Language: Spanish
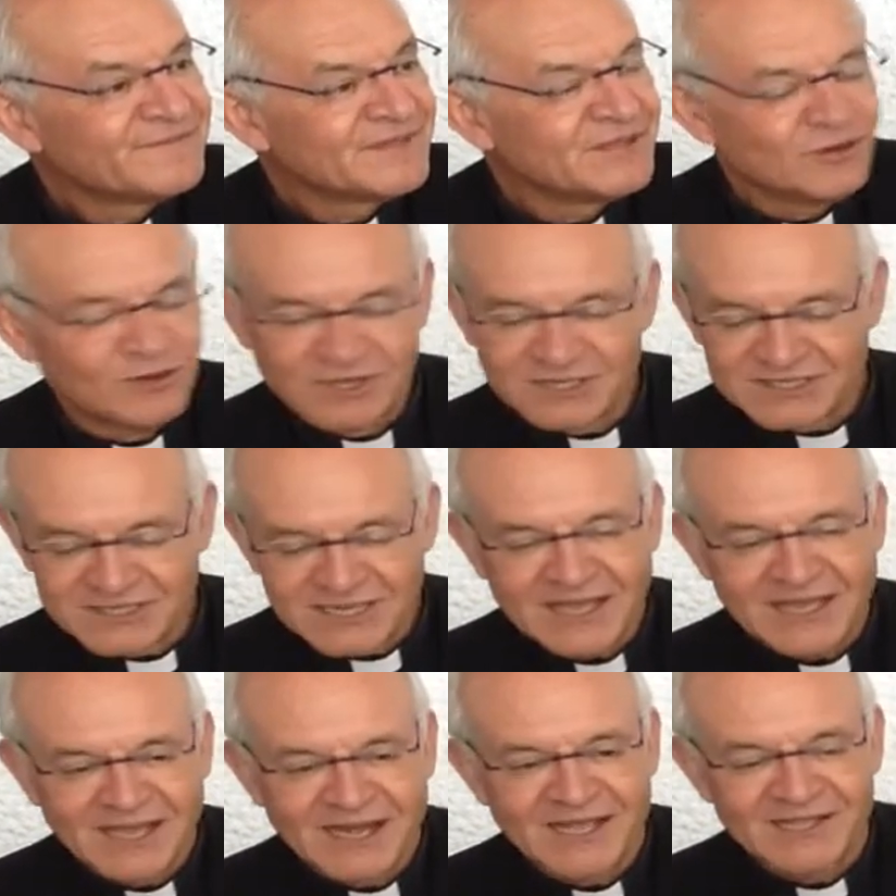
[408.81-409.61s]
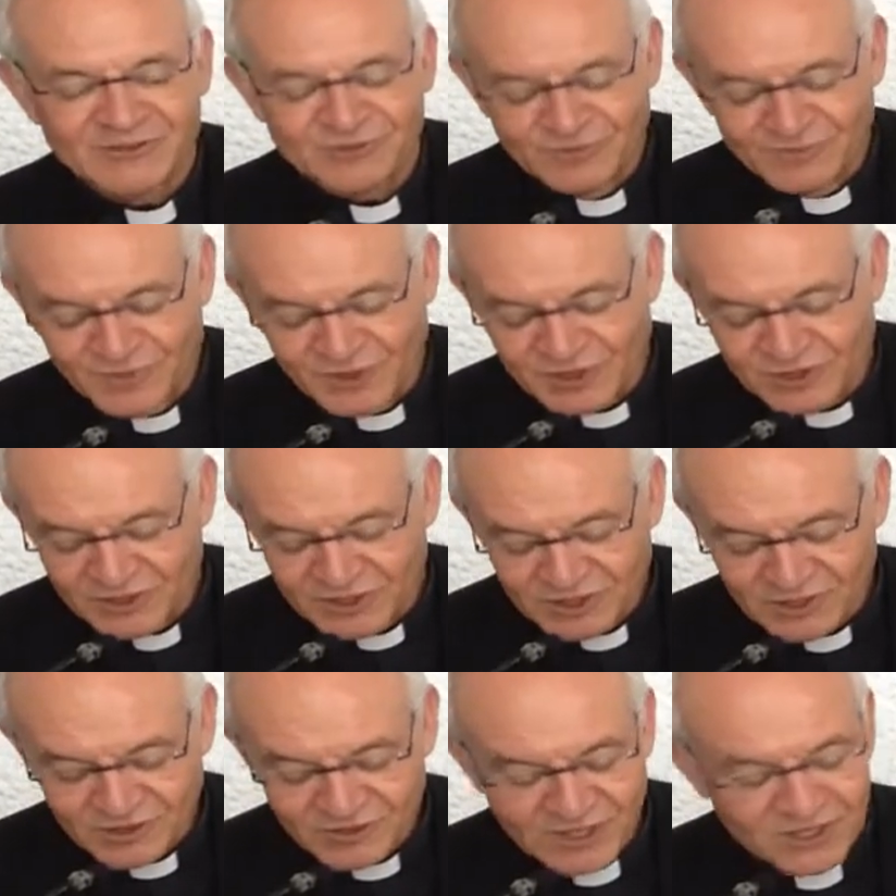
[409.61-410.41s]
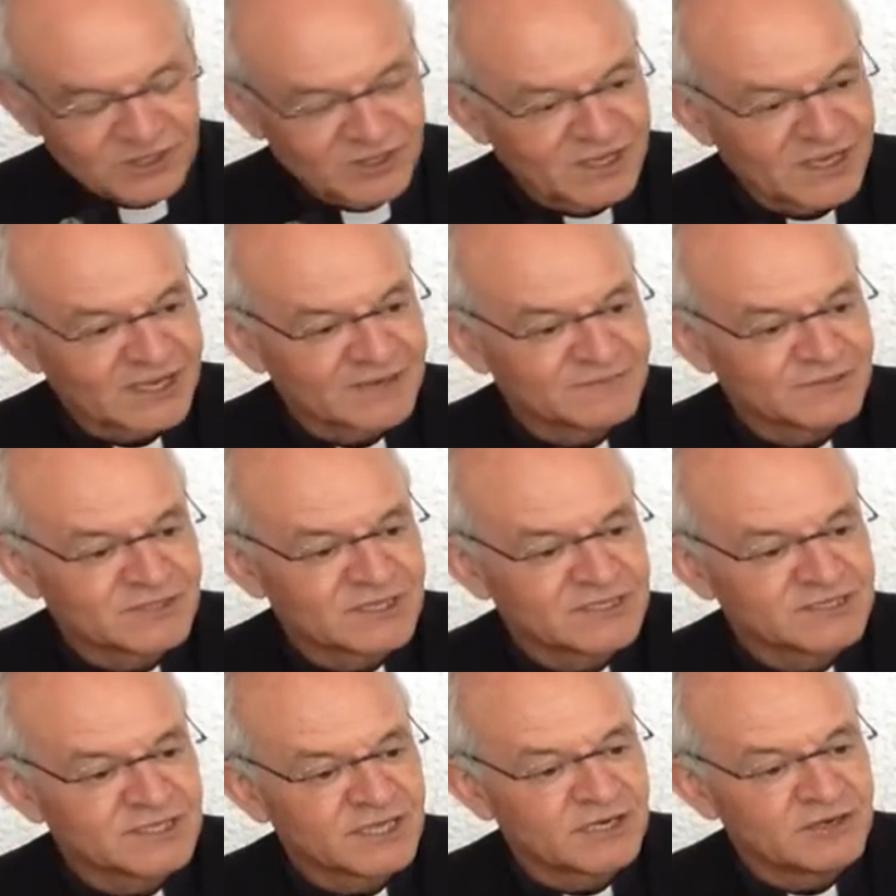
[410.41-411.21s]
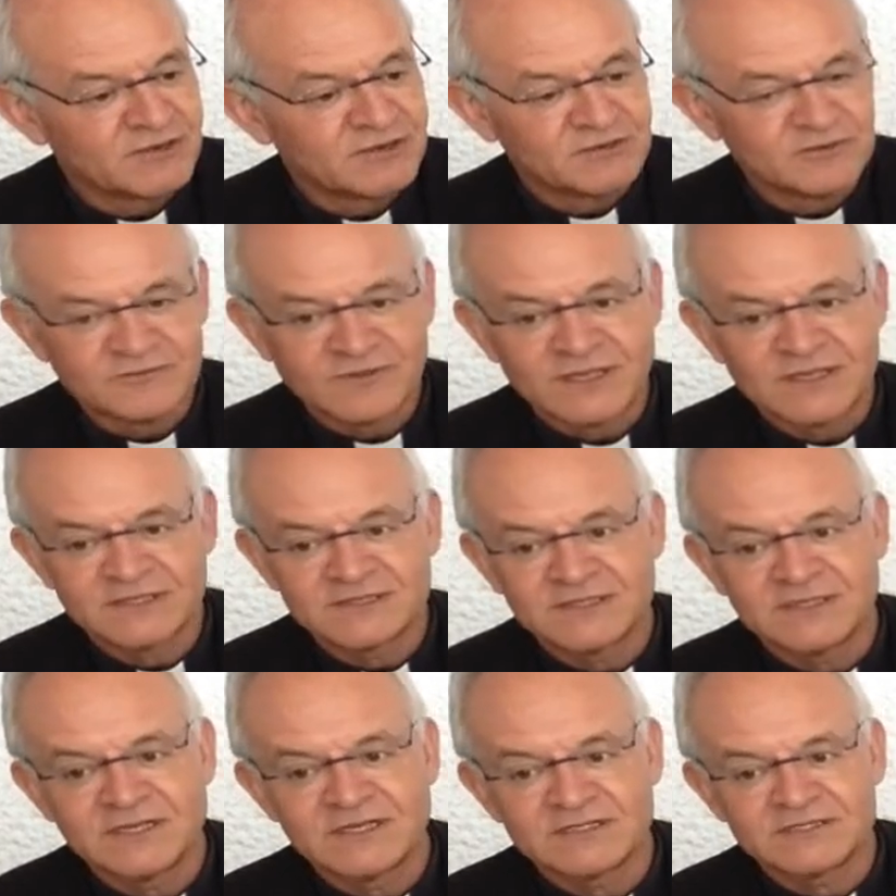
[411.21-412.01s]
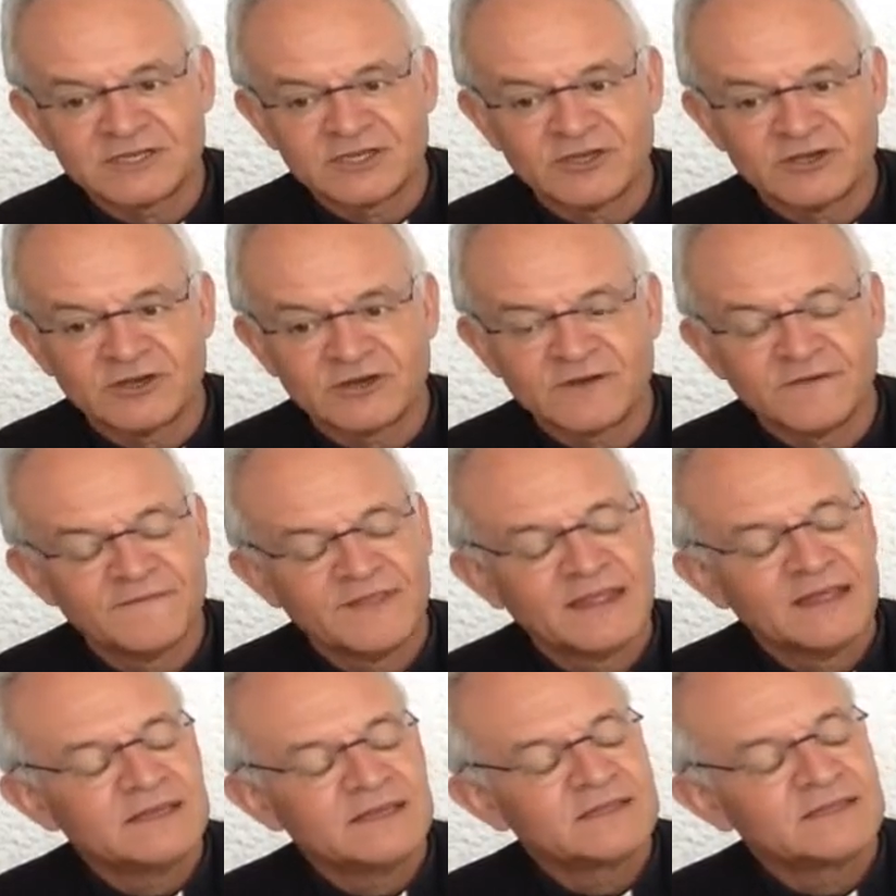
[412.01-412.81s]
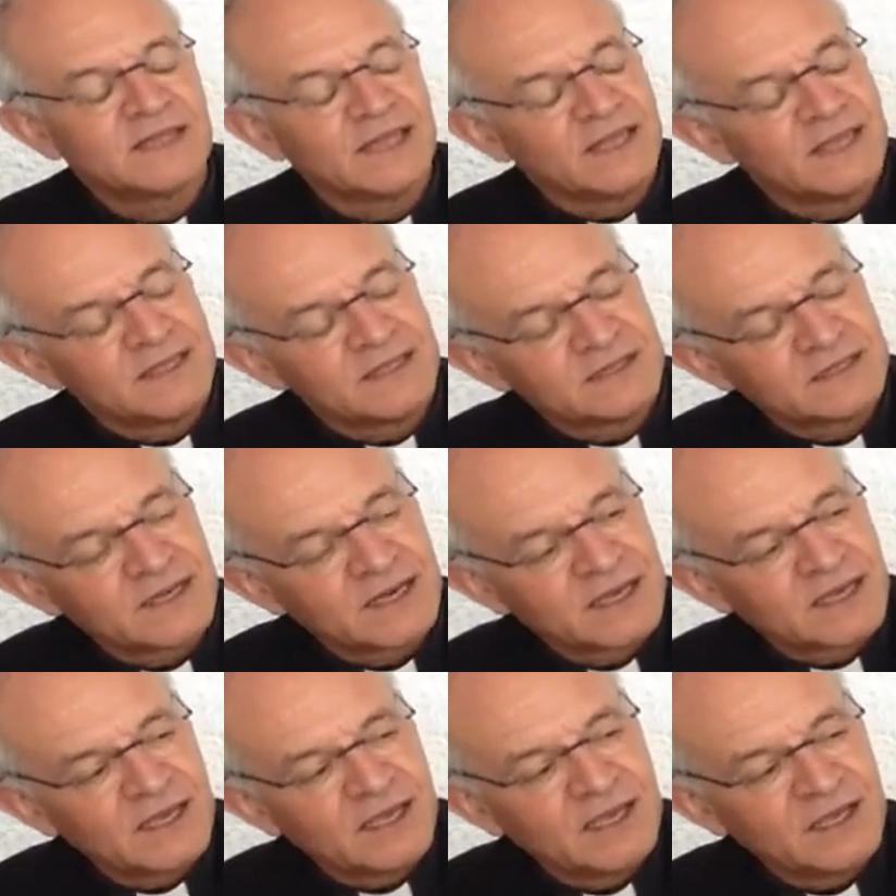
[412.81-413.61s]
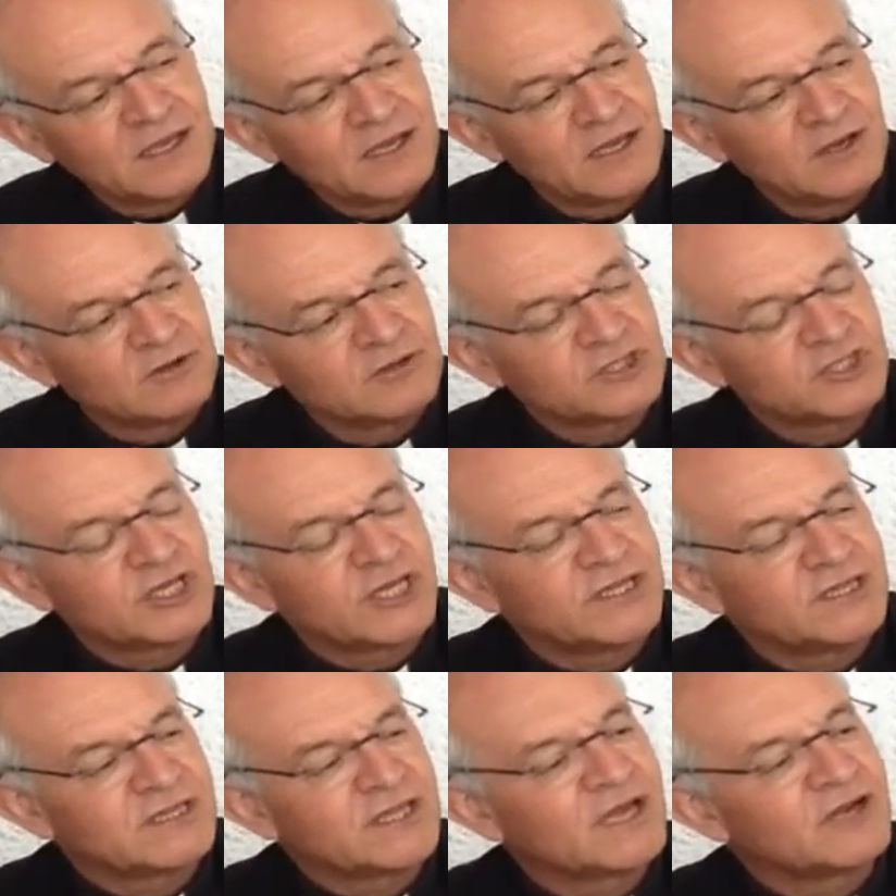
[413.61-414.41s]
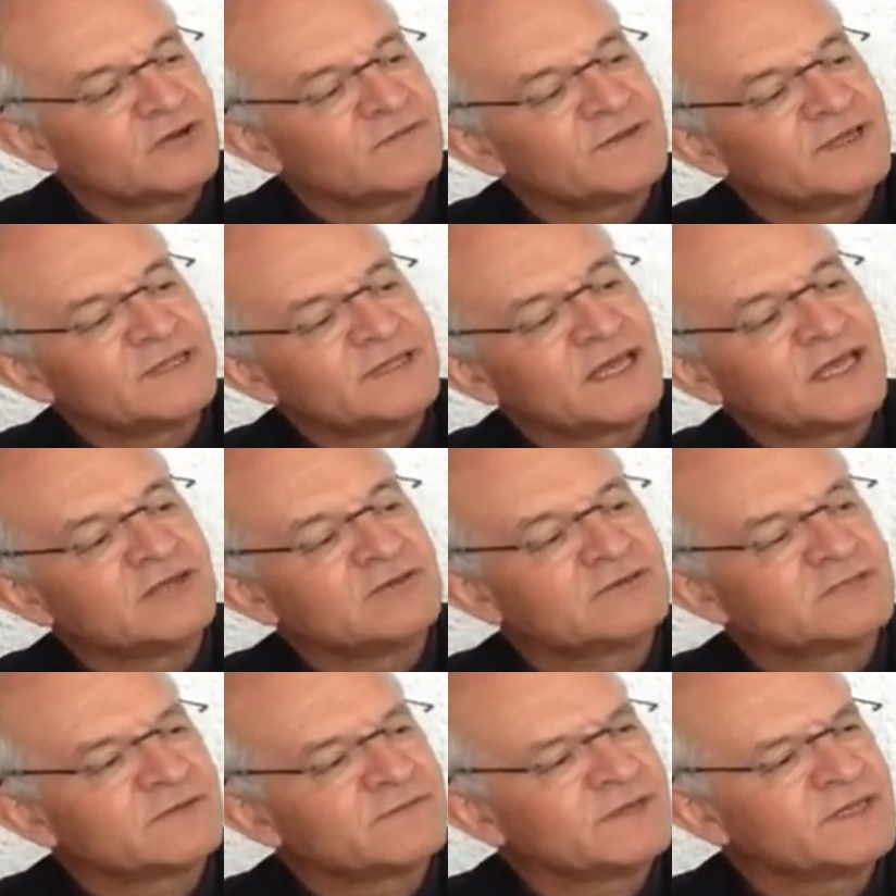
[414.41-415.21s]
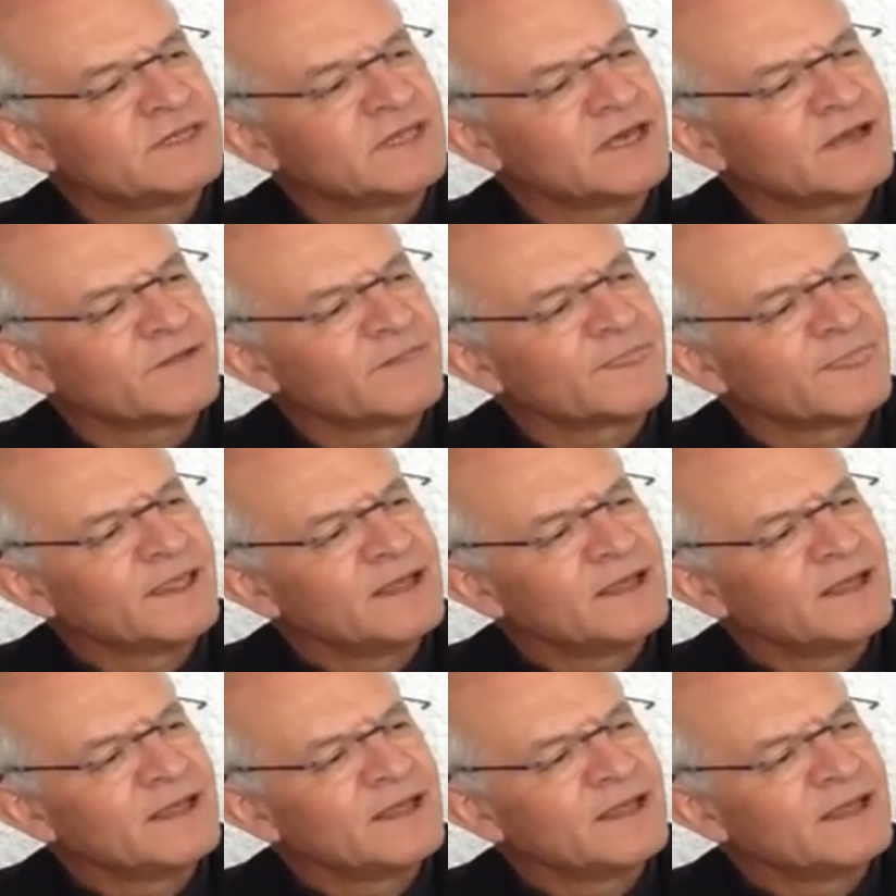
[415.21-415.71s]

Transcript: Yo exagerando un poco, digo, cuando lleguemos al cielo nos va a decir el Señor, te entregué 80, 90 años de vida.